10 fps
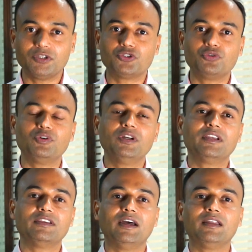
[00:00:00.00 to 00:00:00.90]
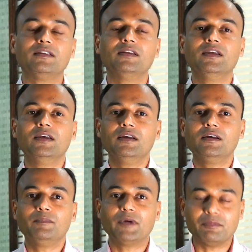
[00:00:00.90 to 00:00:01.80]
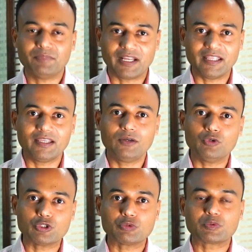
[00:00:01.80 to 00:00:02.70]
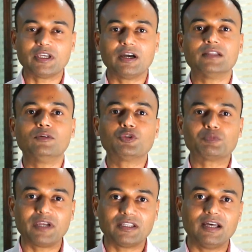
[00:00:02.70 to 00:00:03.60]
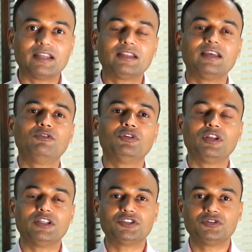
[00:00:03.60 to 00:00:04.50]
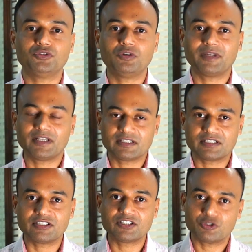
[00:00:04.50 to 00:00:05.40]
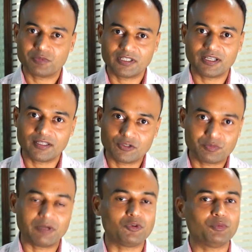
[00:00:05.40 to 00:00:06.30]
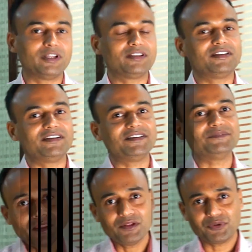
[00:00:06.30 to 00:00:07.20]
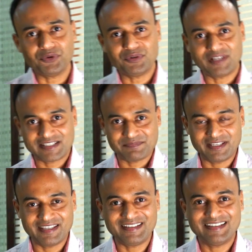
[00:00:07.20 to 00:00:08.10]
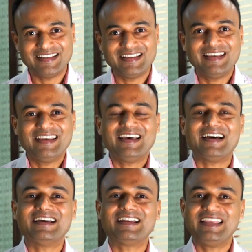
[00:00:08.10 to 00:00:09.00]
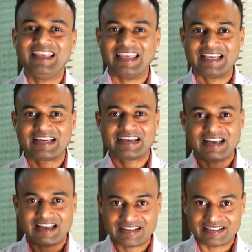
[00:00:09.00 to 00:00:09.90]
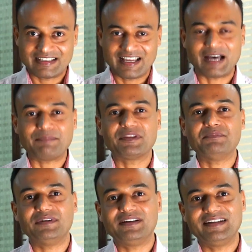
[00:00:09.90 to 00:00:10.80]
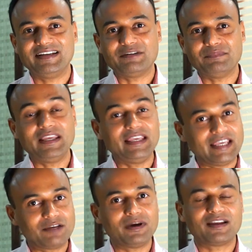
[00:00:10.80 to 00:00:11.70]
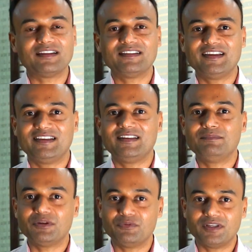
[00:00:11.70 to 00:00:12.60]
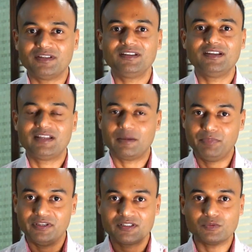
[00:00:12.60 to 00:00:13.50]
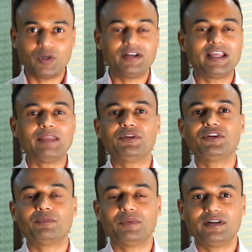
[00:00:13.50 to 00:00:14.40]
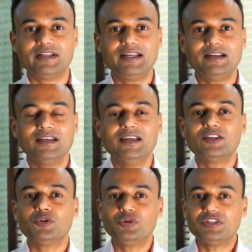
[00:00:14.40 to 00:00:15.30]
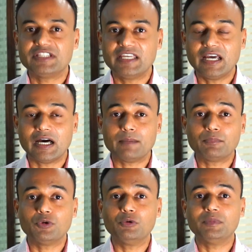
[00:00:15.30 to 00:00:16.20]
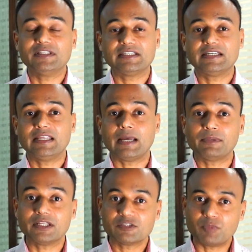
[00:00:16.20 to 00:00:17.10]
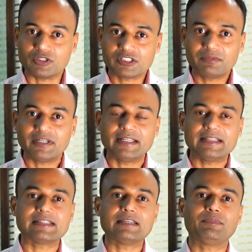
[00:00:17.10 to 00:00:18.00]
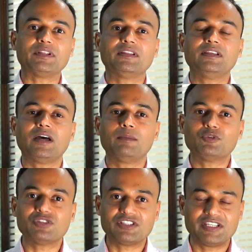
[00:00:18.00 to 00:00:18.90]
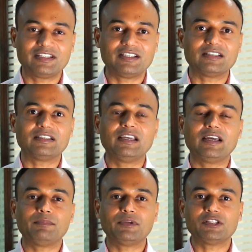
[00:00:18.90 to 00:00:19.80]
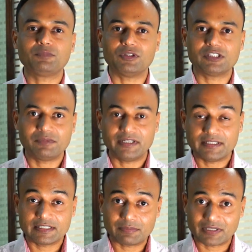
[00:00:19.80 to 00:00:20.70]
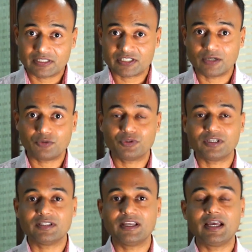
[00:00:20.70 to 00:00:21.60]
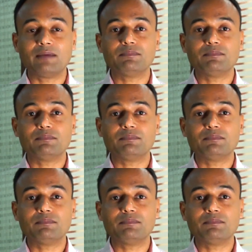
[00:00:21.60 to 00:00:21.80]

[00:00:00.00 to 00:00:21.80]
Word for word: जो ज्ञान परंपराएं हैं उसके उस पर आधारित है वो नॉलेज जो हमारे रिसर्च है उस पर आधारित है उस पर हम लोग बात करेंगे तो लेट्स बिगिन अगर एक का अंक आपकी बर्थ डेट में एक बार आता है नंबर वन इट अपीयर्स वन टाइम इन योर बर्थ डेट तो ये आपको बेसिकली आपकी रिस्पॉन्सिबिलिटीज़ के प्रति आपको सचेत करता है आपकी रिस्पॉन्सिबिलिटीज़ के प्रति जागरूक करता है आप